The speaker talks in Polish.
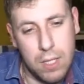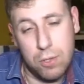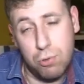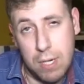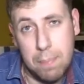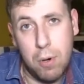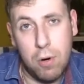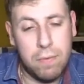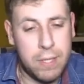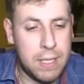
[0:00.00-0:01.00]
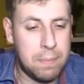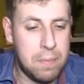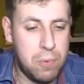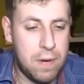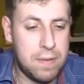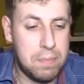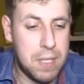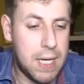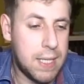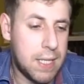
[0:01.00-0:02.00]
Druga połowa jakby była
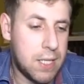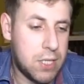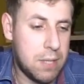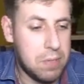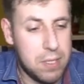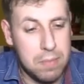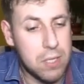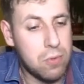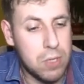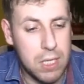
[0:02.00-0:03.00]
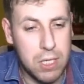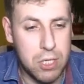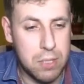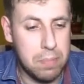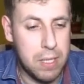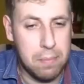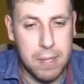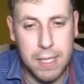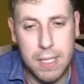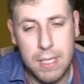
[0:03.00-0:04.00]
wspierana jeszcze przez Mercury Engine
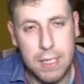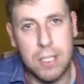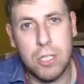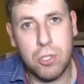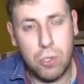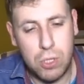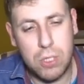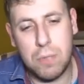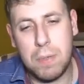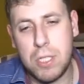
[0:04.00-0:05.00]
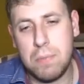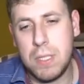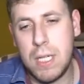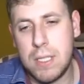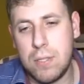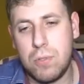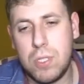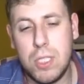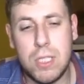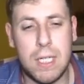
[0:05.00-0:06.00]
Playback. Nie szkodzi, zobaczymy teraz
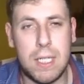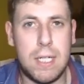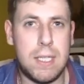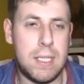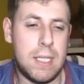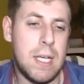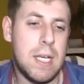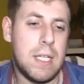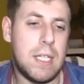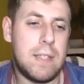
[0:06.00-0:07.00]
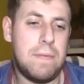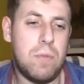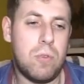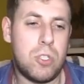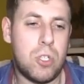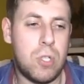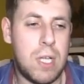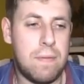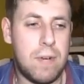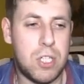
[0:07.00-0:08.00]
różnicę, kiedy jest
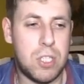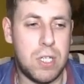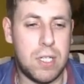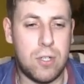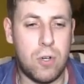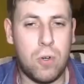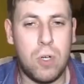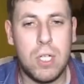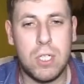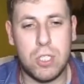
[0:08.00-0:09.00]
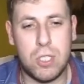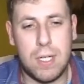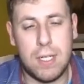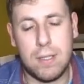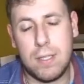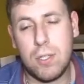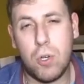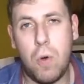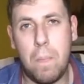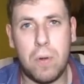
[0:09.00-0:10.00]
wyłączone właśnie to, że
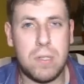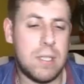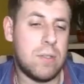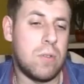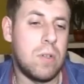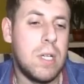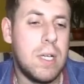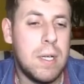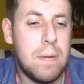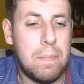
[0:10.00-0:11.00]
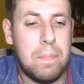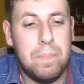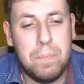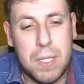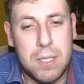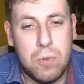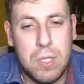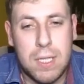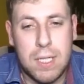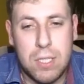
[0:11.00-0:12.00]
tylko procesor pracuje
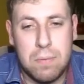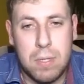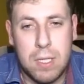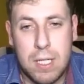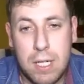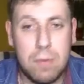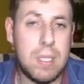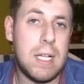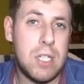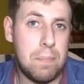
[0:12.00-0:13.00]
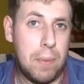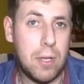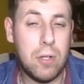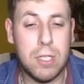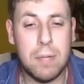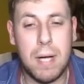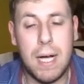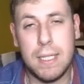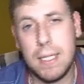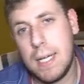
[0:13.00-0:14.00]
nad naszym materiałem, naszym podglądem,
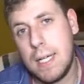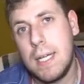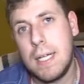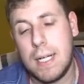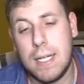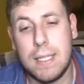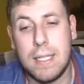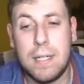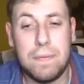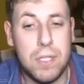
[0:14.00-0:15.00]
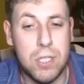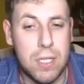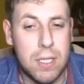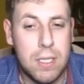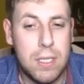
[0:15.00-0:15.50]
a nie karta graficzna.